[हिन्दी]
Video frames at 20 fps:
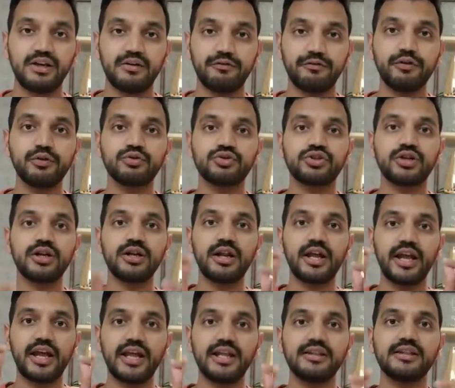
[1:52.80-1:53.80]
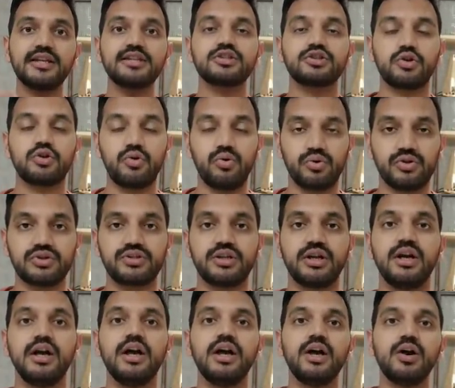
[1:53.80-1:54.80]
फ्यूचर इन दिस कोर्स
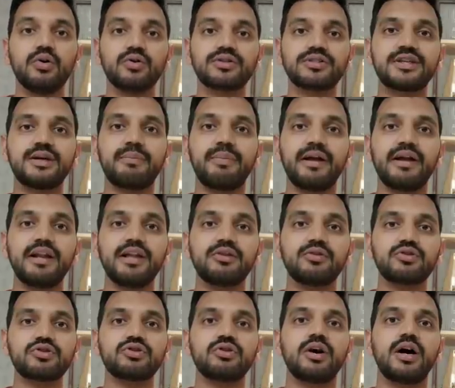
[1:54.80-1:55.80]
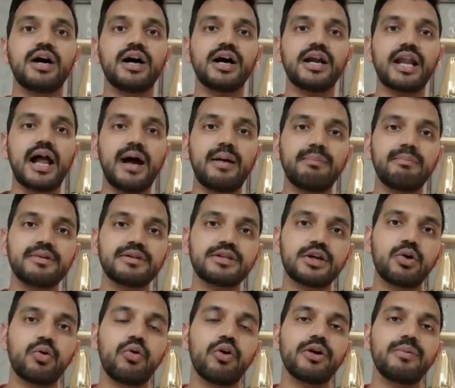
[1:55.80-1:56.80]
उससे पहले दोस्तों अगर आप में
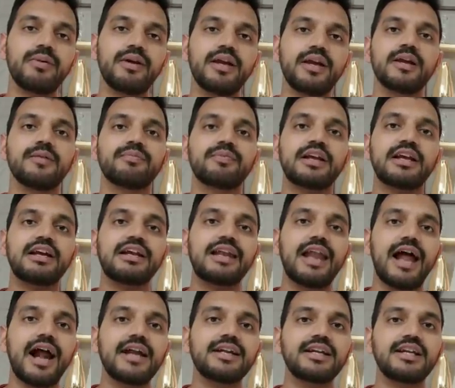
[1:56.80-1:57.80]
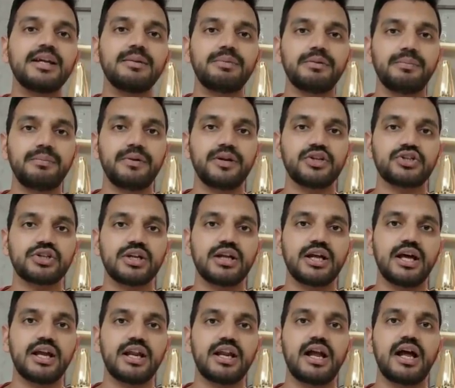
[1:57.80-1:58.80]
से कोई भी क्लैट की प्रिपरेशन
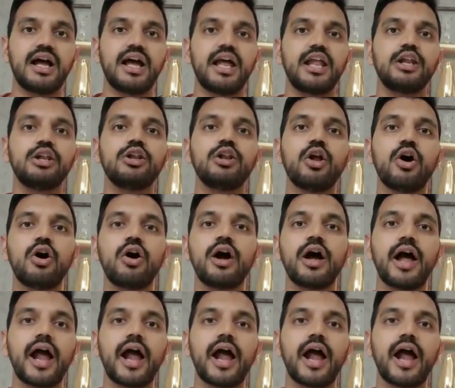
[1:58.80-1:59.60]
कर रहा है लॉ